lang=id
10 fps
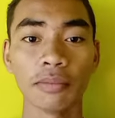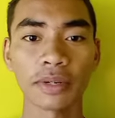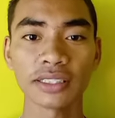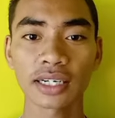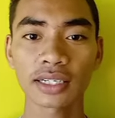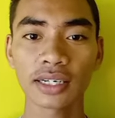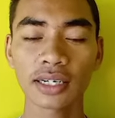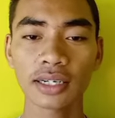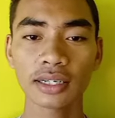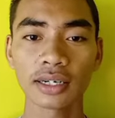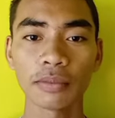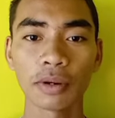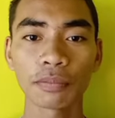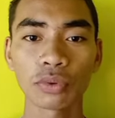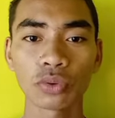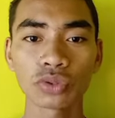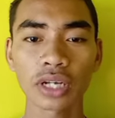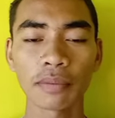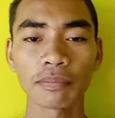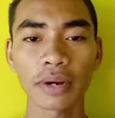Ah, panjangnya 50
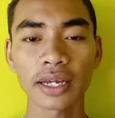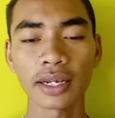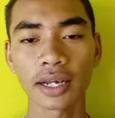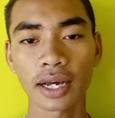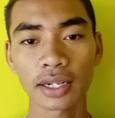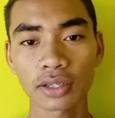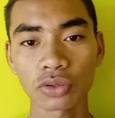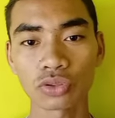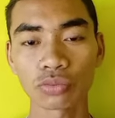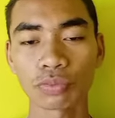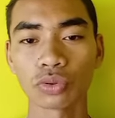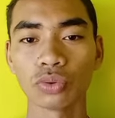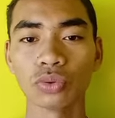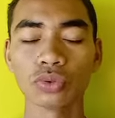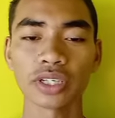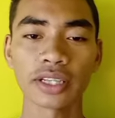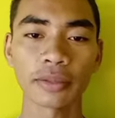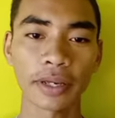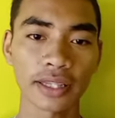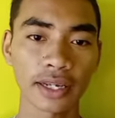sampai dengan 70
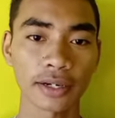cm.